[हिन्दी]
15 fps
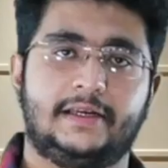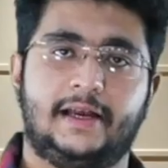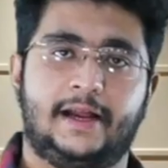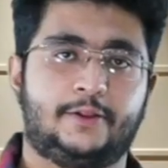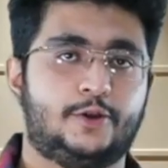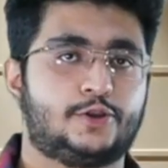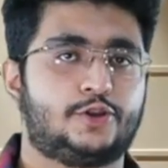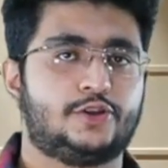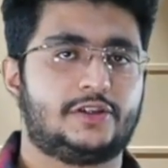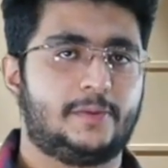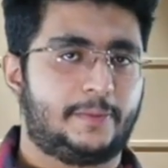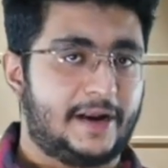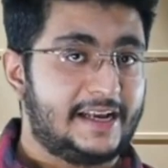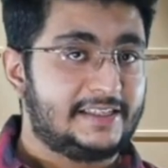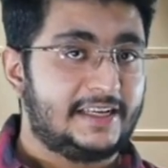एंड दोस्तों
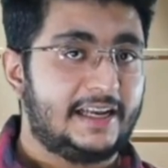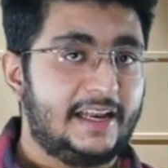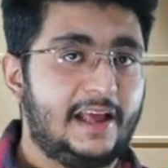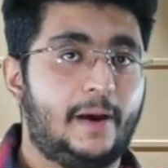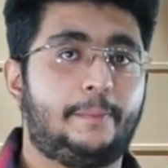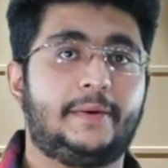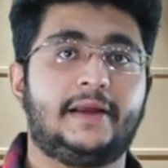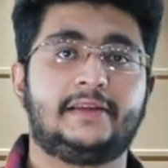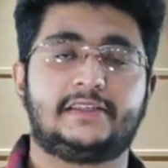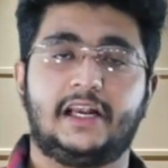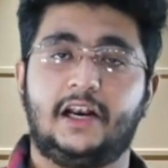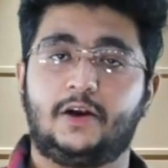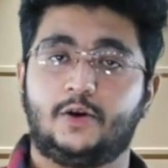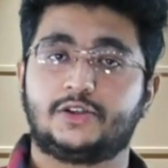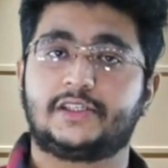सरप्राइजिंगली यहाँ पे
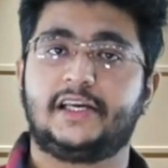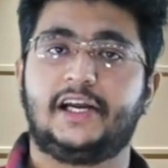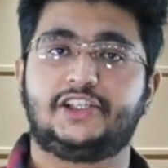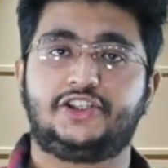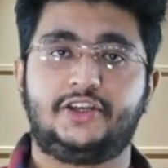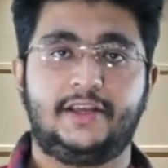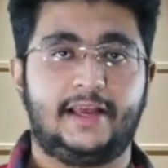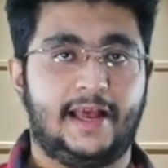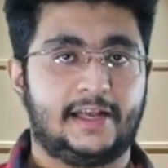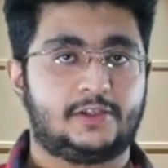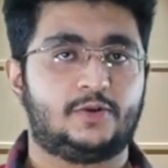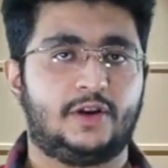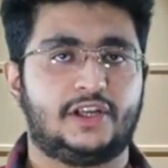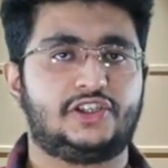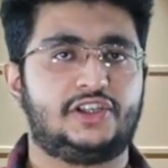सेल्टॉस के एच टी एक्स
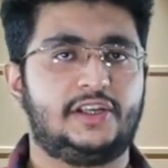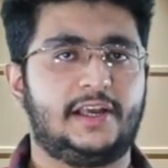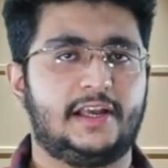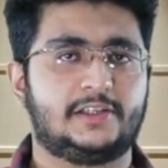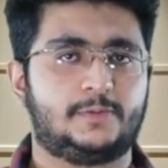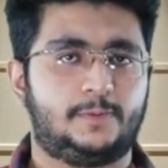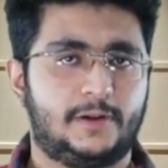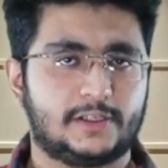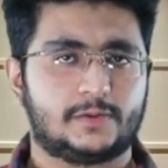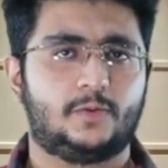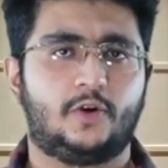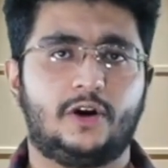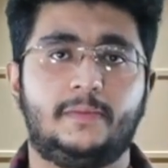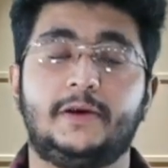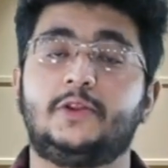और एच टी एक्स प्लस
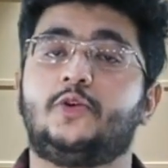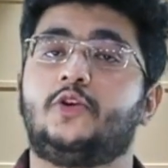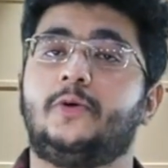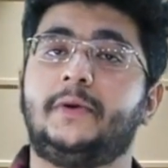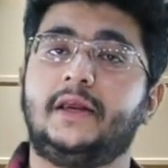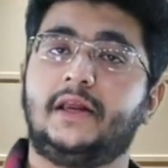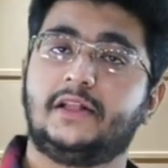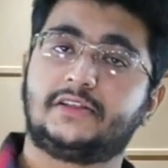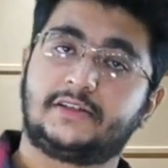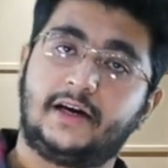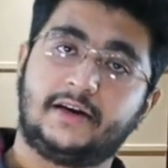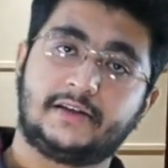मॉडल में दोनों में हिल स्टार्ट